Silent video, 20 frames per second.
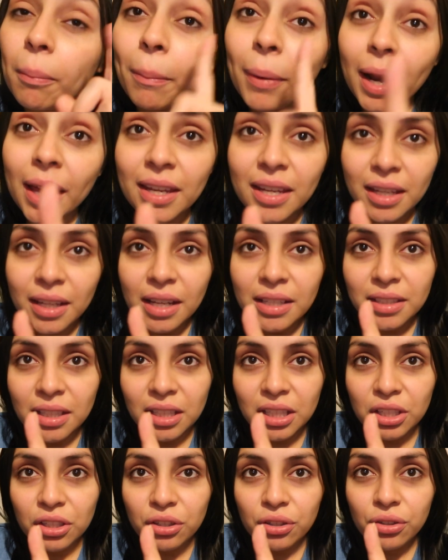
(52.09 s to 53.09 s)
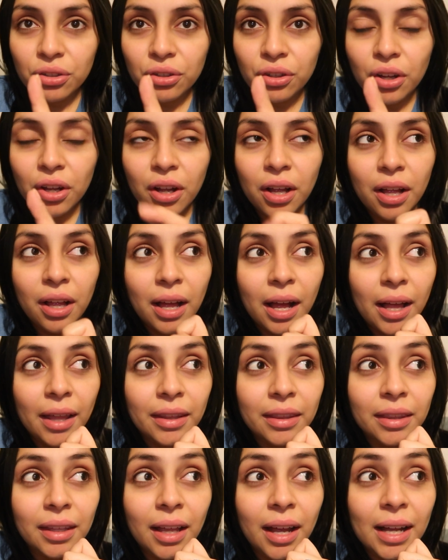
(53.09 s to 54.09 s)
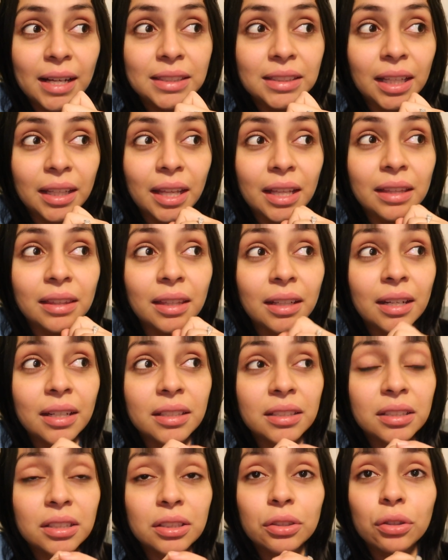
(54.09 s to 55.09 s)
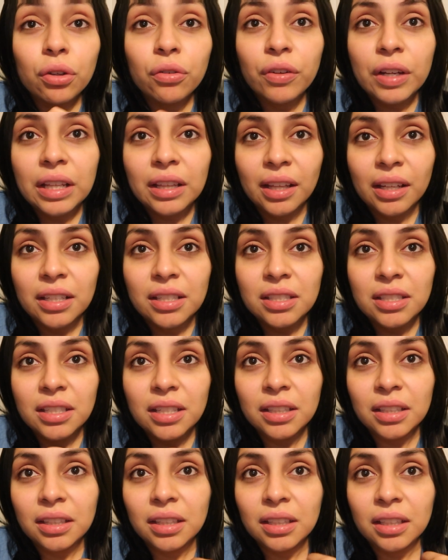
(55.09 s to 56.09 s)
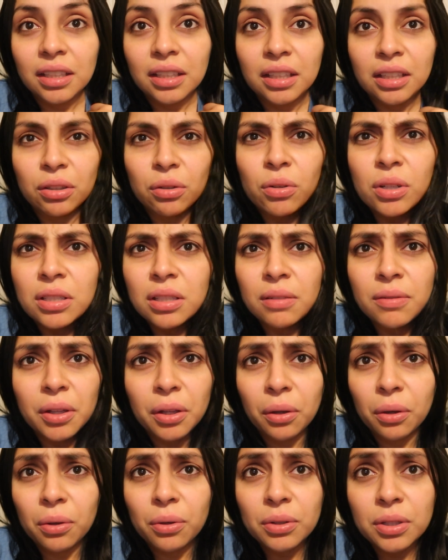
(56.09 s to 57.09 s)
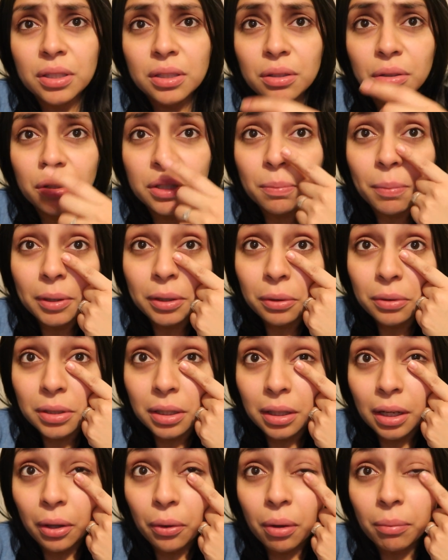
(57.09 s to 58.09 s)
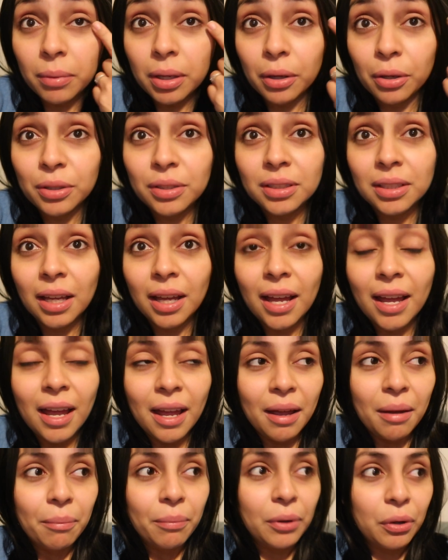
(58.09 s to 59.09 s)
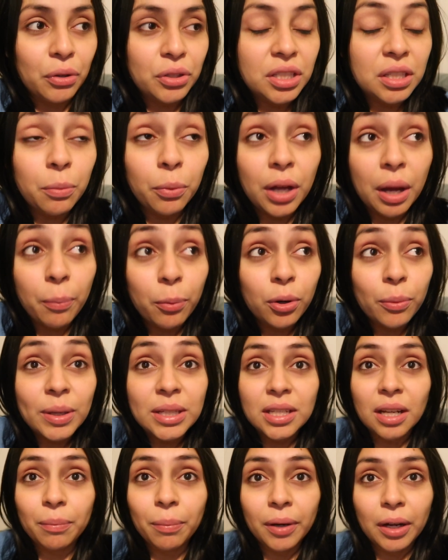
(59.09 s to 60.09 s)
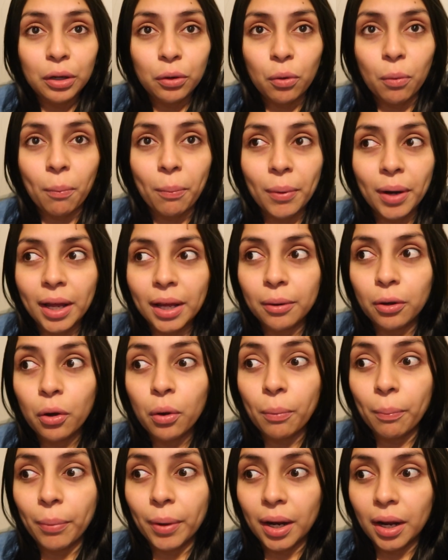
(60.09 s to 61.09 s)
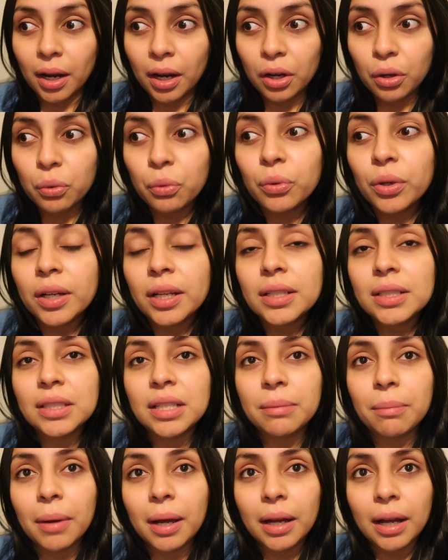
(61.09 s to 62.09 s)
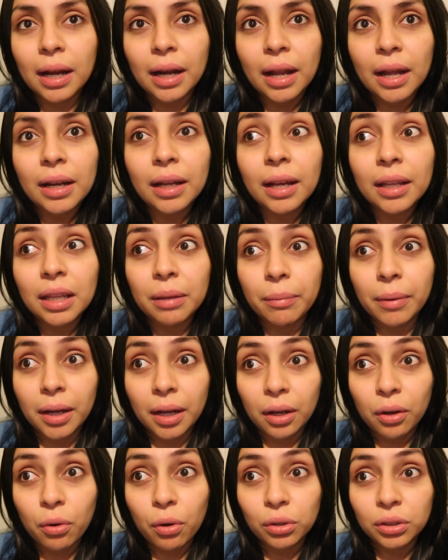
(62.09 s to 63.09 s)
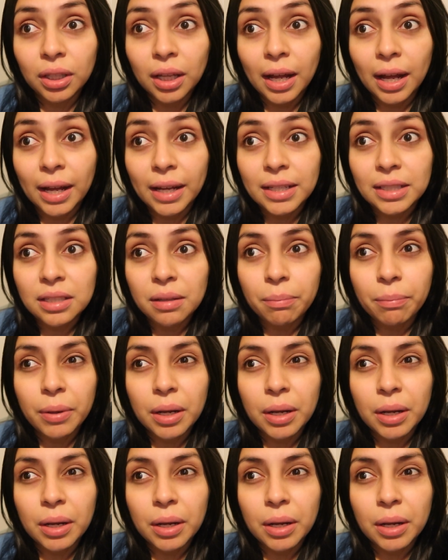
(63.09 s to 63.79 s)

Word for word: playeras de niño hasta de 3.97 y no este video no es, patrocinado amigos pero sí voy a aprovechar para comprar comprar algunas de manga larga y de manga corta a ese